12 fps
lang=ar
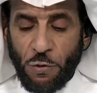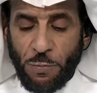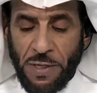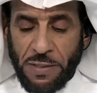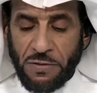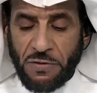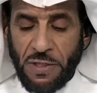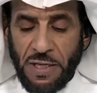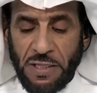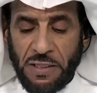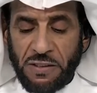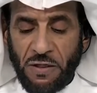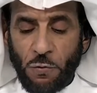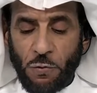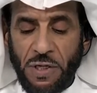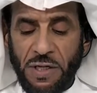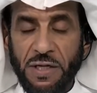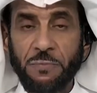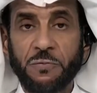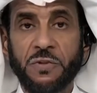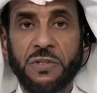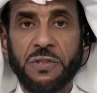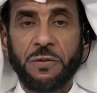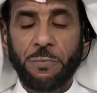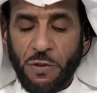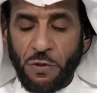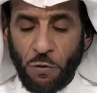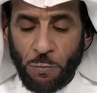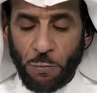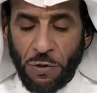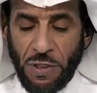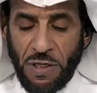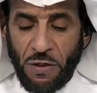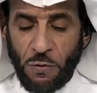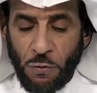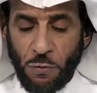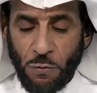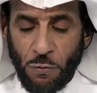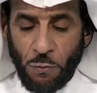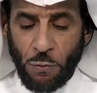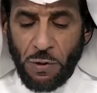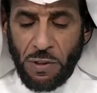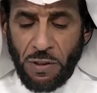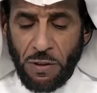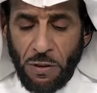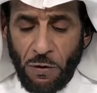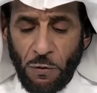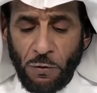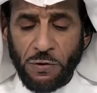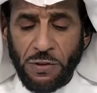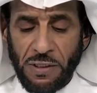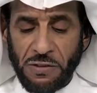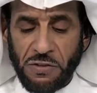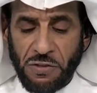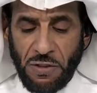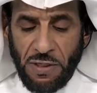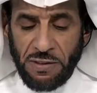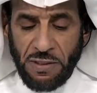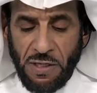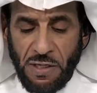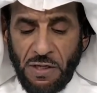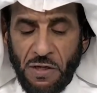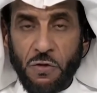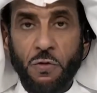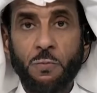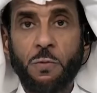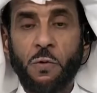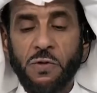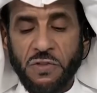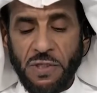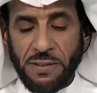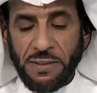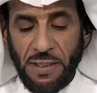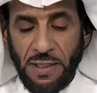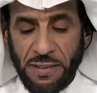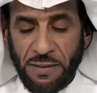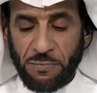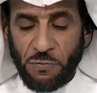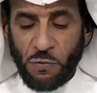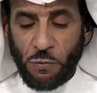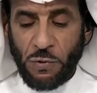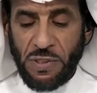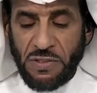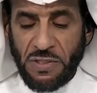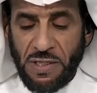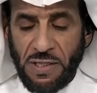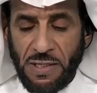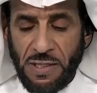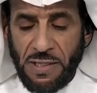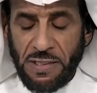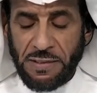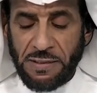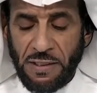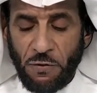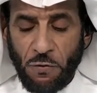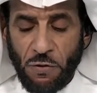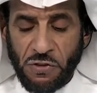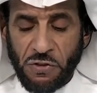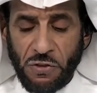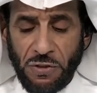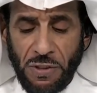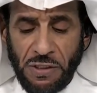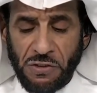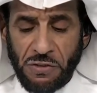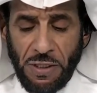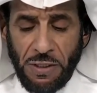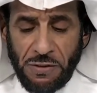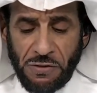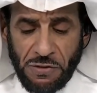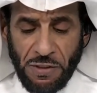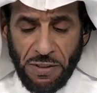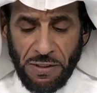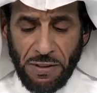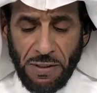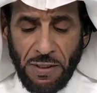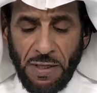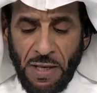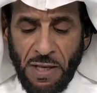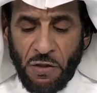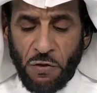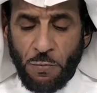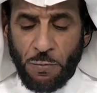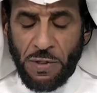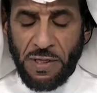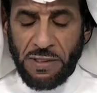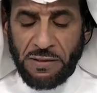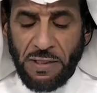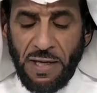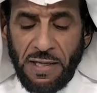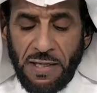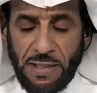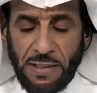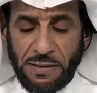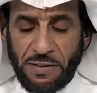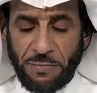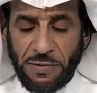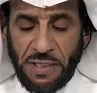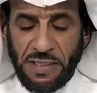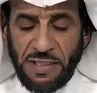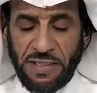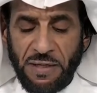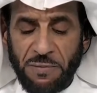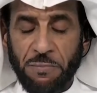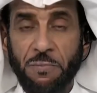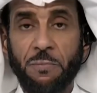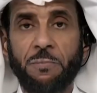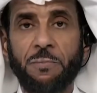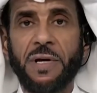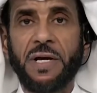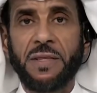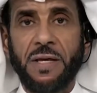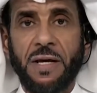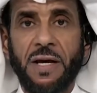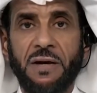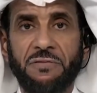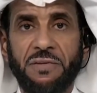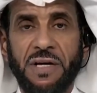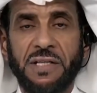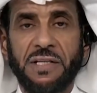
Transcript: أم هذه السائلة تقول أحرمت بالعمرة وقلت الاشتراط ثم وصلت الحرم ونزل علي العذر الشهر الشهري ثم تحللت من الإحرام ماذا أفعل